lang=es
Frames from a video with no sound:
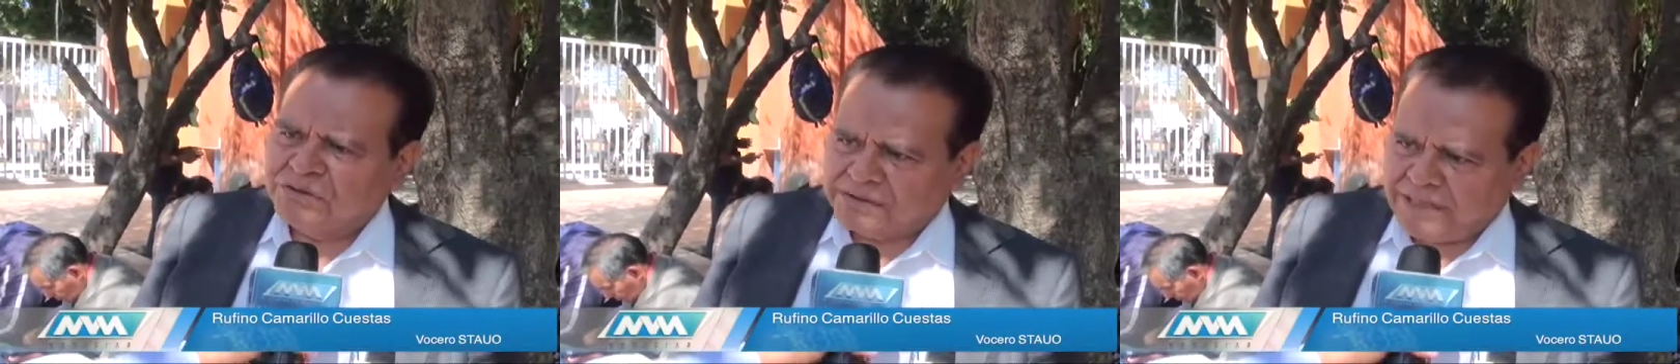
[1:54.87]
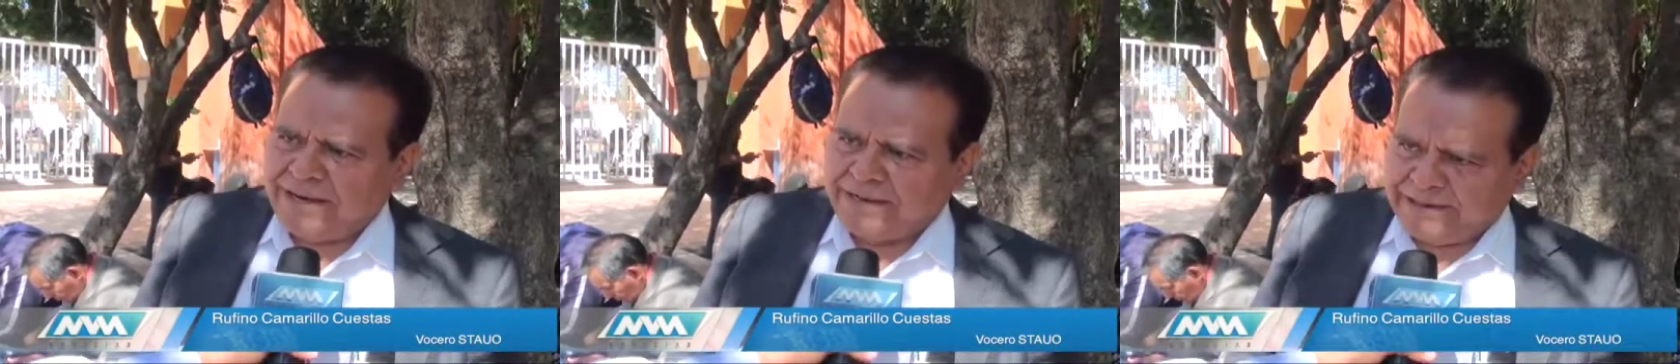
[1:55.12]
o
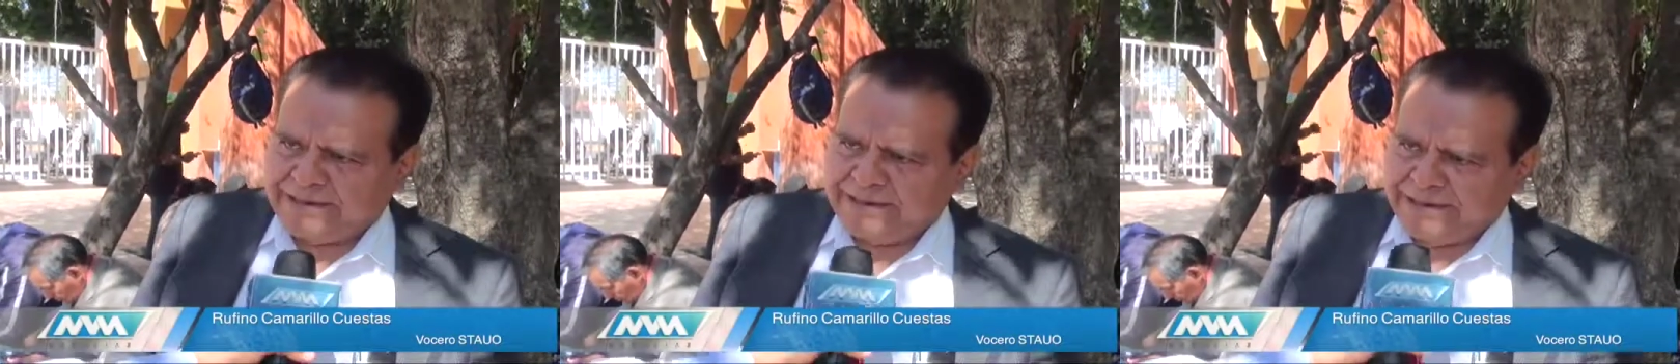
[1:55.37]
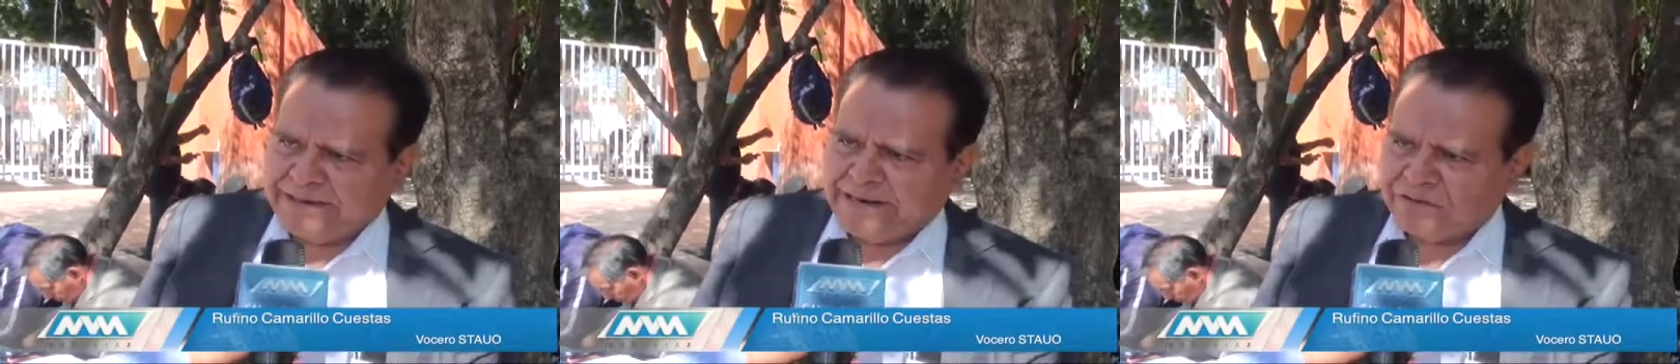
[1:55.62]
sea,
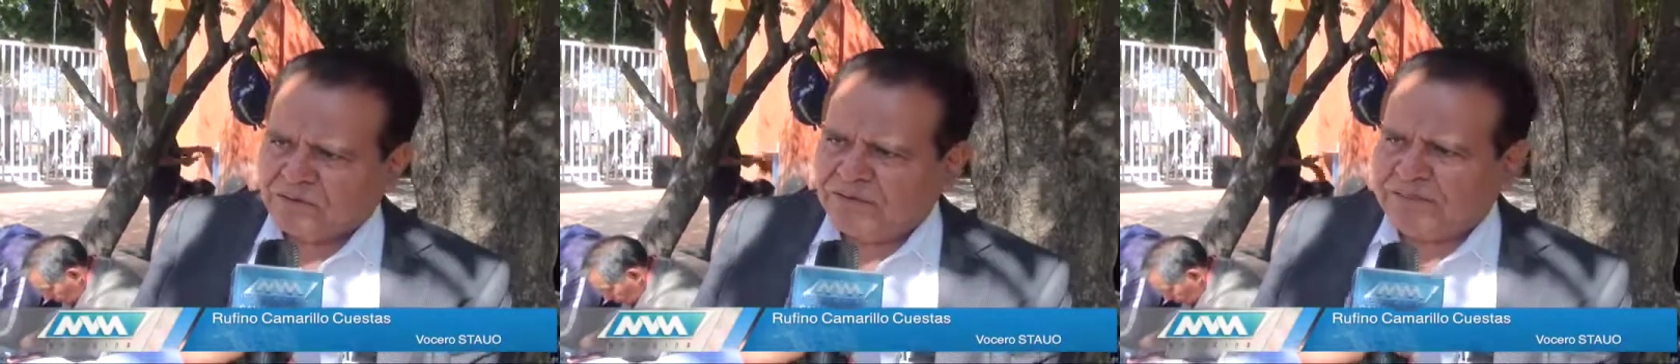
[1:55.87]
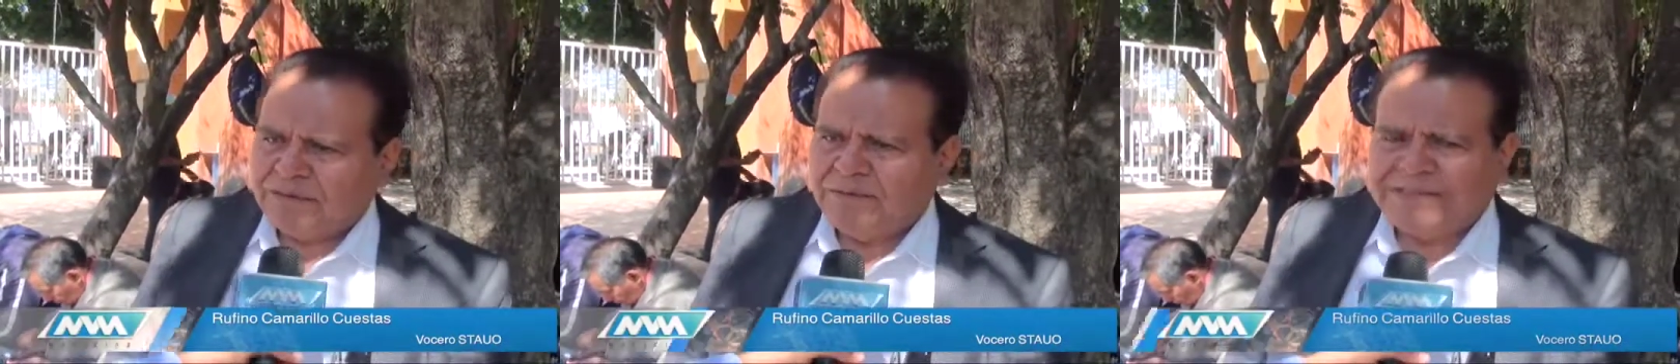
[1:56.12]
grado,
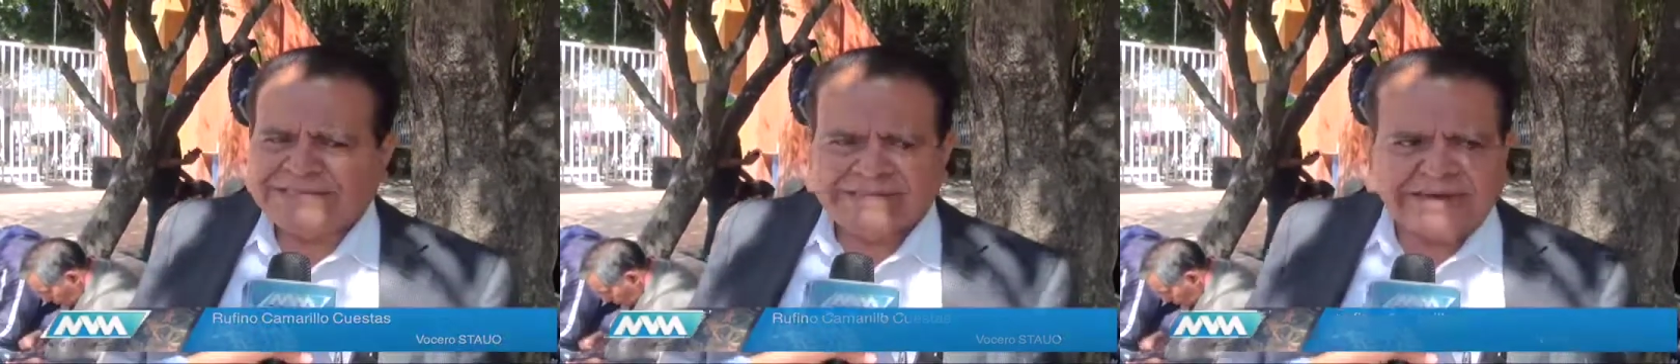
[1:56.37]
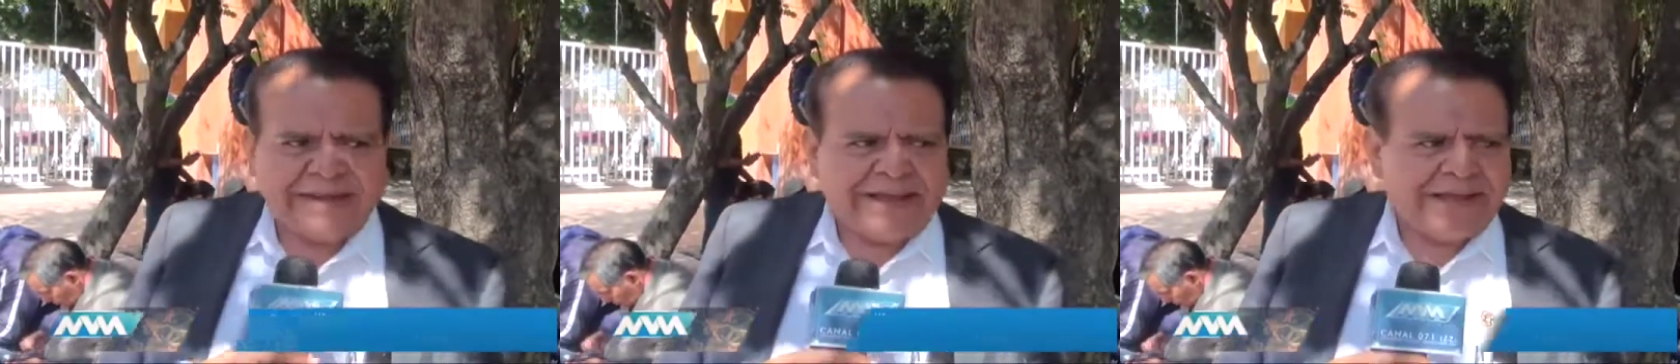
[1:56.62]
con grado de
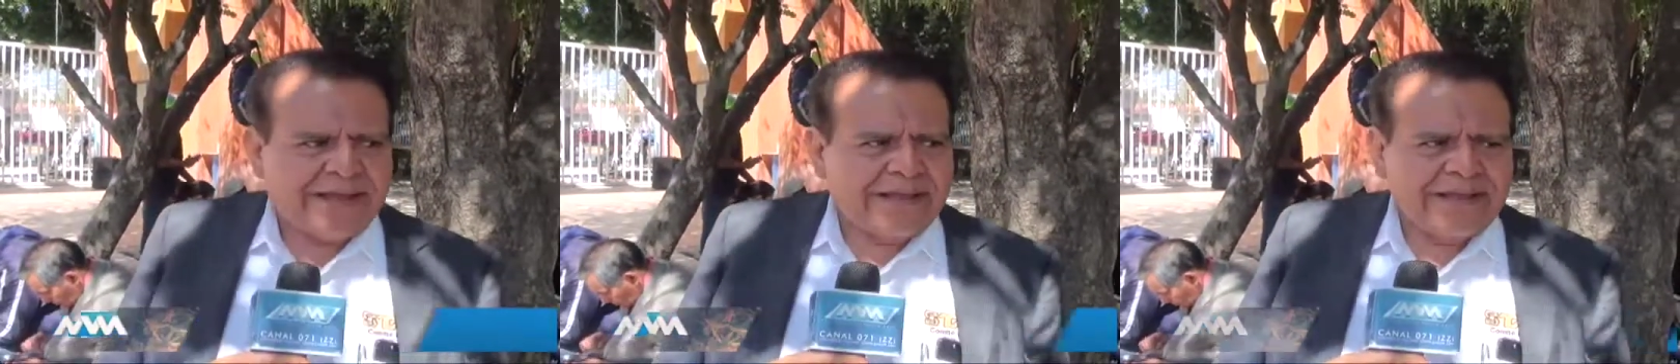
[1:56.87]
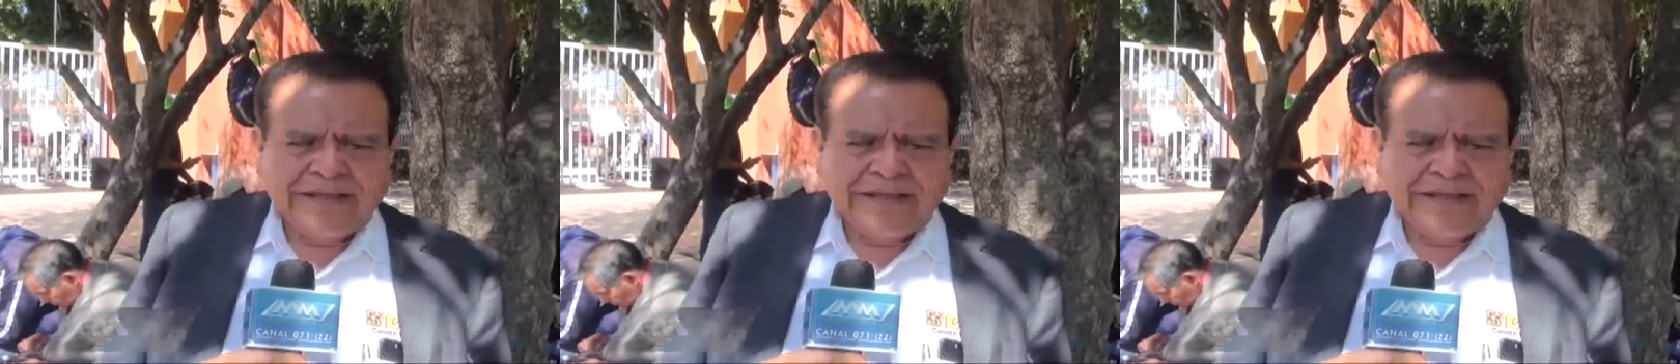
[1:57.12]
maestría,